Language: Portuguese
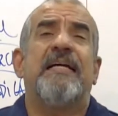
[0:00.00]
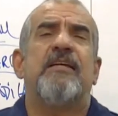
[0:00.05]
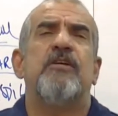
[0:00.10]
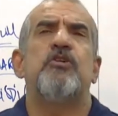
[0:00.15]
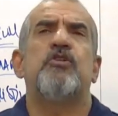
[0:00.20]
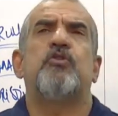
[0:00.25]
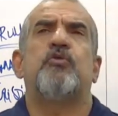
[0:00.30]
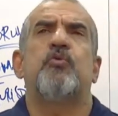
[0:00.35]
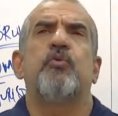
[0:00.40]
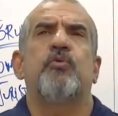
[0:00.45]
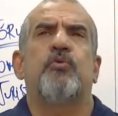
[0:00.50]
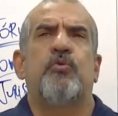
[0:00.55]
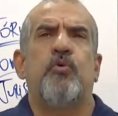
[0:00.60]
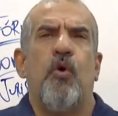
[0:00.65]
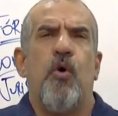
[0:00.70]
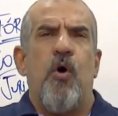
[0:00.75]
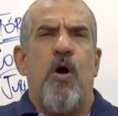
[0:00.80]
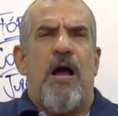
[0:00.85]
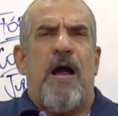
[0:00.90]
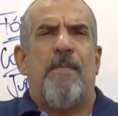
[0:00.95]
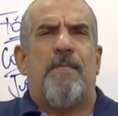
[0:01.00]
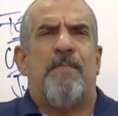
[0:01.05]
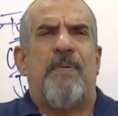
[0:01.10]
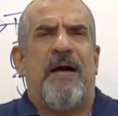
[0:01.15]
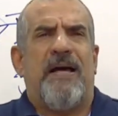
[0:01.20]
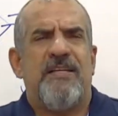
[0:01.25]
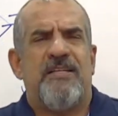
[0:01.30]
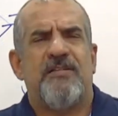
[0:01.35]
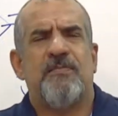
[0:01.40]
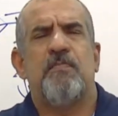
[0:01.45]
que estudou,
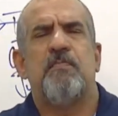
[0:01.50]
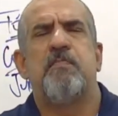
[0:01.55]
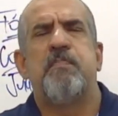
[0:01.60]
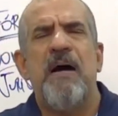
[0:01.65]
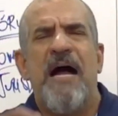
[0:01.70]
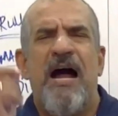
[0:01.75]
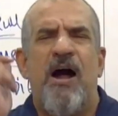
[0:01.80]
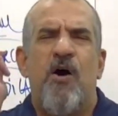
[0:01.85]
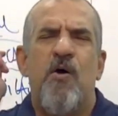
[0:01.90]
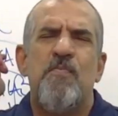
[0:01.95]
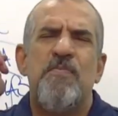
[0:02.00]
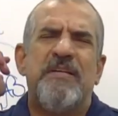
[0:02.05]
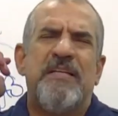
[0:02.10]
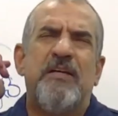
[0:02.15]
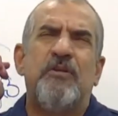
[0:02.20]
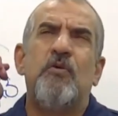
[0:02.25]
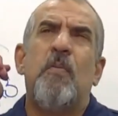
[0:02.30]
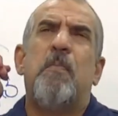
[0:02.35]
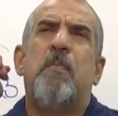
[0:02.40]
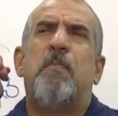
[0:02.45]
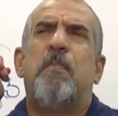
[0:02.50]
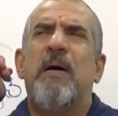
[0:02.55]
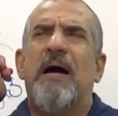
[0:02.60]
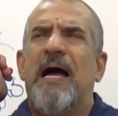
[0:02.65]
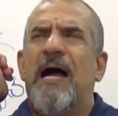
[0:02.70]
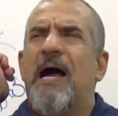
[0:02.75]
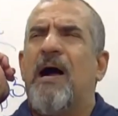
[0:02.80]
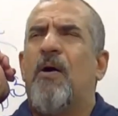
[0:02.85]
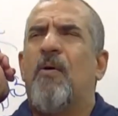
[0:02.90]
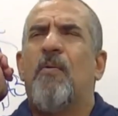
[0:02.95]
rapaz, bom, menino
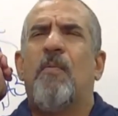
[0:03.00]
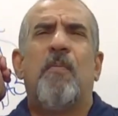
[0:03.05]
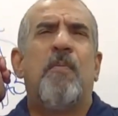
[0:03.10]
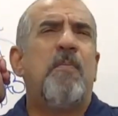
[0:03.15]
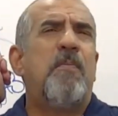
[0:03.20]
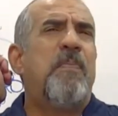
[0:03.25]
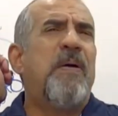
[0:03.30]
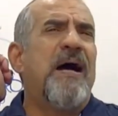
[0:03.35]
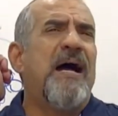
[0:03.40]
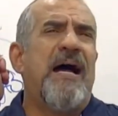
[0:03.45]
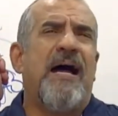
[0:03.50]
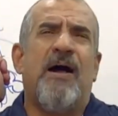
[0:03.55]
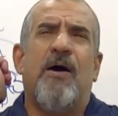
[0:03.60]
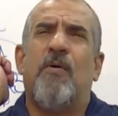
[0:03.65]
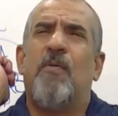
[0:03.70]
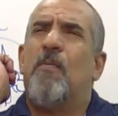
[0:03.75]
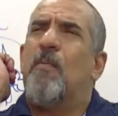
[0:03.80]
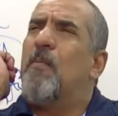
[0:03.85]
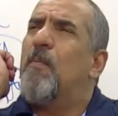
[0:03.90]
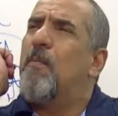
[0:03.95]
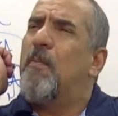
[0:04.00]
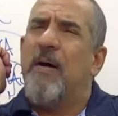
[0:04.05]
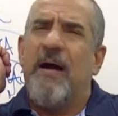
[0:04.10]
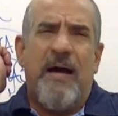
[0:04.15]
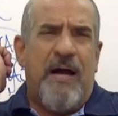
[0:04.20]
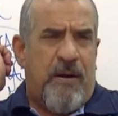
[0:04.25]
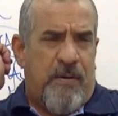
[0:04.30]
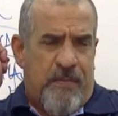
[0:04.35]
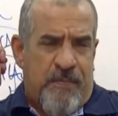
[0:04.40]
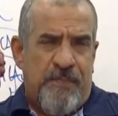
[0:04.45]
bom, bom,
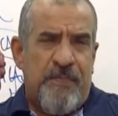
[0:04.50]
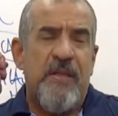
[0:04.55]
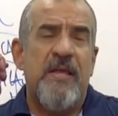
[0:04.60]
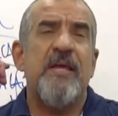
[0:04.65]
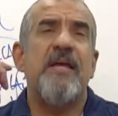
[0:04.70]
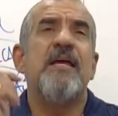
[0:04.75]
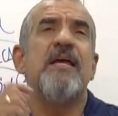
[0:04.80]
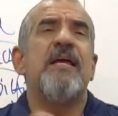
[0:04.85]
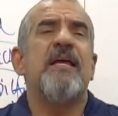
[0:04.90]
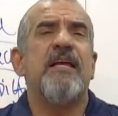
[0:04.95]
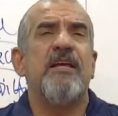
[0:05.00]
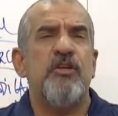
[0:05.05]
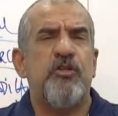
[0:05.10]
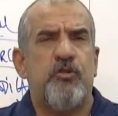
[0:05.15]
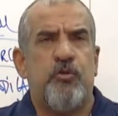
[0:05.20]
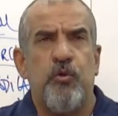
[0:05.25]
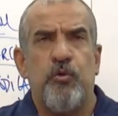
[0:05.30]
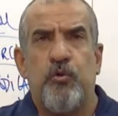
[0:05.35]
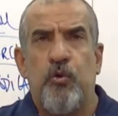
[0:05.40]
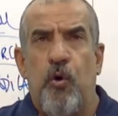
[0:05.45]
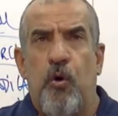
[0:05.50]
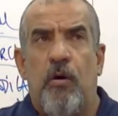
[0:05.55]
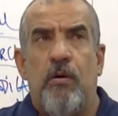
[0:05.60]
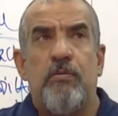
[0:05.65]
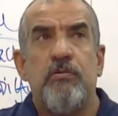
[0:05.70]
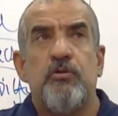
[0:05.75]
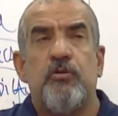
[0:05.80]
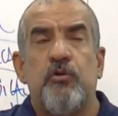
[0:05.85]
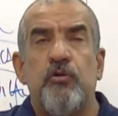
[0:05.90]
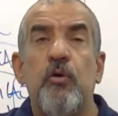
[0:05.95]
bom.
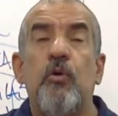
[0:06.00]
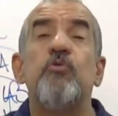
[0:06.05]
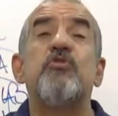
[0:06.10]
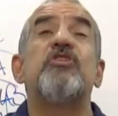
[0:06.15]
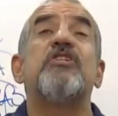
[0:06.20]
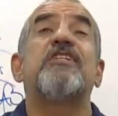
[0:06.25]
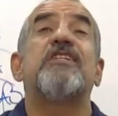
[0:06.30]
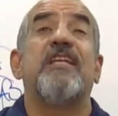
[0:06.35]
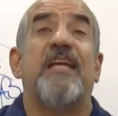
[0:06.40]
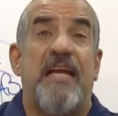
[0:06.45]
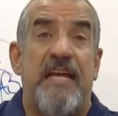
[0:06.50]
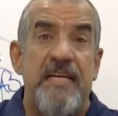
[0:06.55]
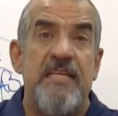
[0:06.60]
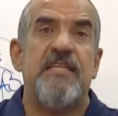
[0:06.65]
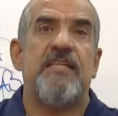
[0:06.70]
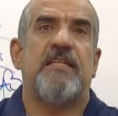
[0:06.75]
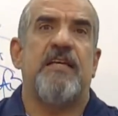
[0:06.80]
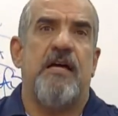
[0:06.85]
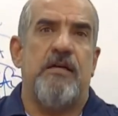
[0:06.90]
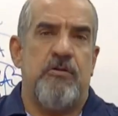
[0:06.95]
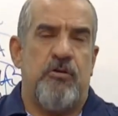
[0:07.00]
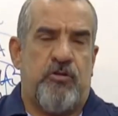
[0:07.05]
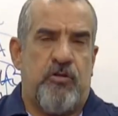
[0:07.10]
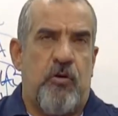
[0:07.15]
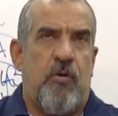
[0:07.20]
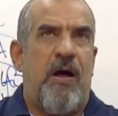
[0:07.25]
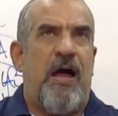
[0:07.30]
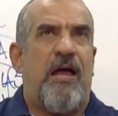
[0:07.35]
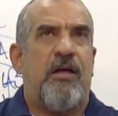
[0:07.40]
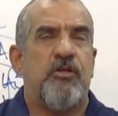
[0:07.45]
Estudou, estudou uns três anos,
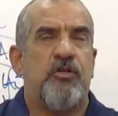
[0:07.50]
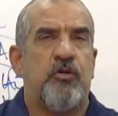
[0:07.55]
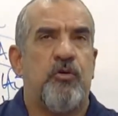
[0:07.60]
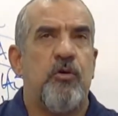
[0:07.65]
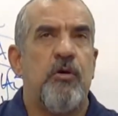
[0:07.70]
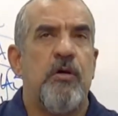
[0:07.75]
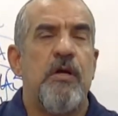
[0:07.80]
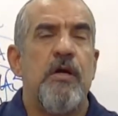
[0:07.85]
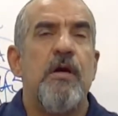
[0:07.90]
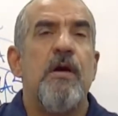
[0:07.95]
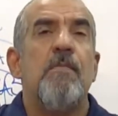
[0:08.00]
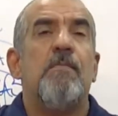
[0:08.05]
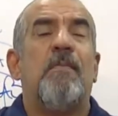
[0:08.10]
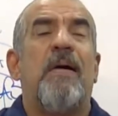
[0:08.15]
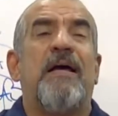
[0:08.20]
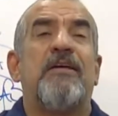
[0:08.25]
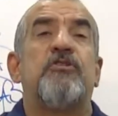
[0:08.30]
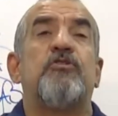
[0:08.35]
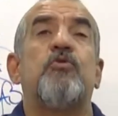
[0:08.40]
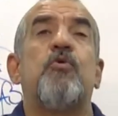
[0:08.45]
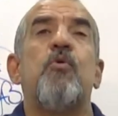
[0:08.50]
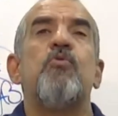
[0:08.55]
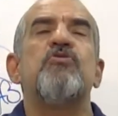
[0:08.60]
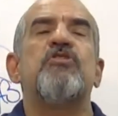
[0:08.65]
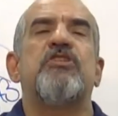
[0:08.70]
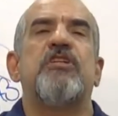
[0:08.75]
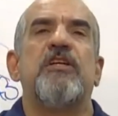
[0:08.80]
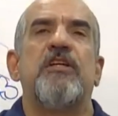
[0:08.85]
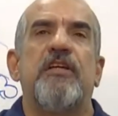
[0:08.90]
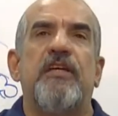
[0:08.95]
eu acho, mas
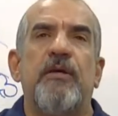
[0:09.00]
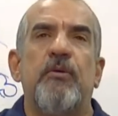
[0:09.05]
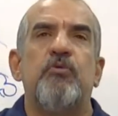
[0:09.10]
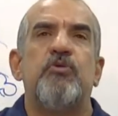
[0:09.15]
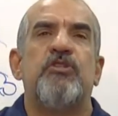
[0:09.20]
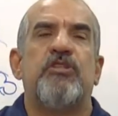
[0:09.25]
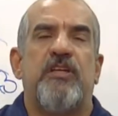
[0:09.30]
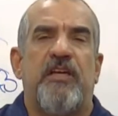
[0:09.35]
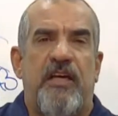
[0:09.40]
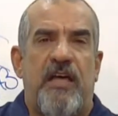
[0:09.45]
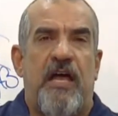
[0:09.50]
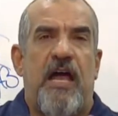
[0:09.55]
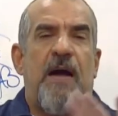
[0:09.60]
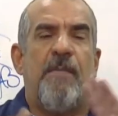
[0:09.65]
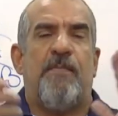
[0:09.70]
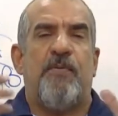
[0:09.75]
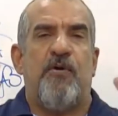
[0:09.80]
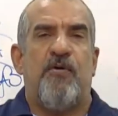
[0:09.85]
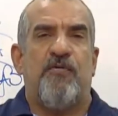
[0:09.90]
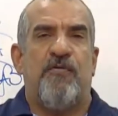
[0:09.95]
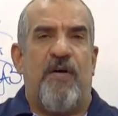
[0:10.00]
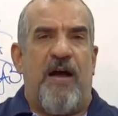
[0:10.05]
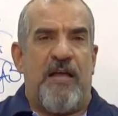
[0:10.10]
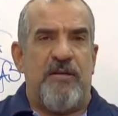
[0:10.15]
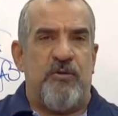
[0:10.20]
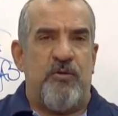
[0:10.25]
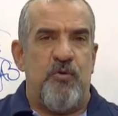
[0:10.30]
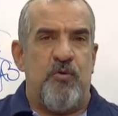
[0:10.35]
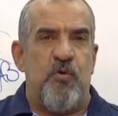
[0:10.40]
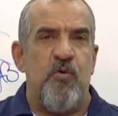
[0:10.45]
conseguiu ser
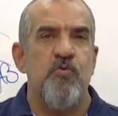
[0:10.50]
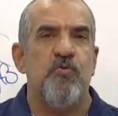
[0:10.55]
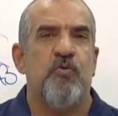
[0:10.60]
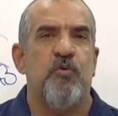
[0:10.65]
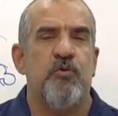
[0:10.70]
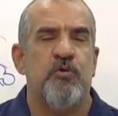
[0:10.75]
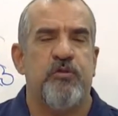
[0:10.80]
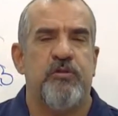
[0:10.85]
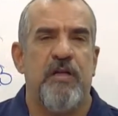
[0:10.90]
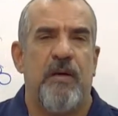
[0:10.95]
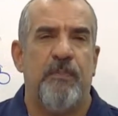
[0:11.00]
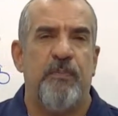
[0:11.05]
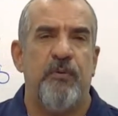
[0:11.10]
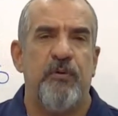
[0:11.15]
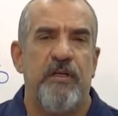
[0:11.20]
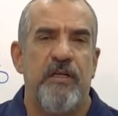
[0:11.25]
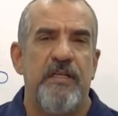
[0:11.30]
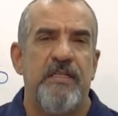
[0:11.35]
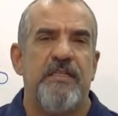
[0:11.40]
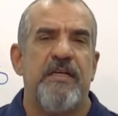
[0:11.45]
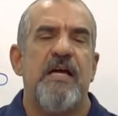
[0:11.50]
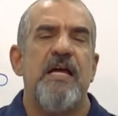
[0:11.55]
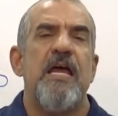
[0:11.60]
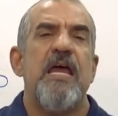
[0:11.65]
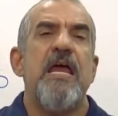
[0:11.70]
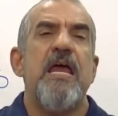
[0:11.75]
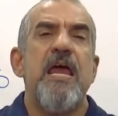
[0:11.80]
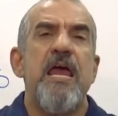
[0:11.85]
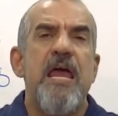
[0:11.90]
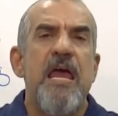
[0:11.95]
aprovado no concurso da polícia.
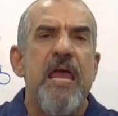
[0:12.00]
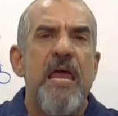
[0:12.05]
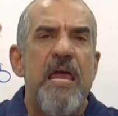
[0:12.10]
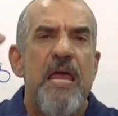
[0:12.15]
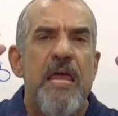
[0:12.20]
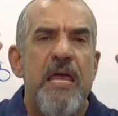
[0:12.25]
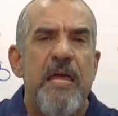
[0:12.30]
É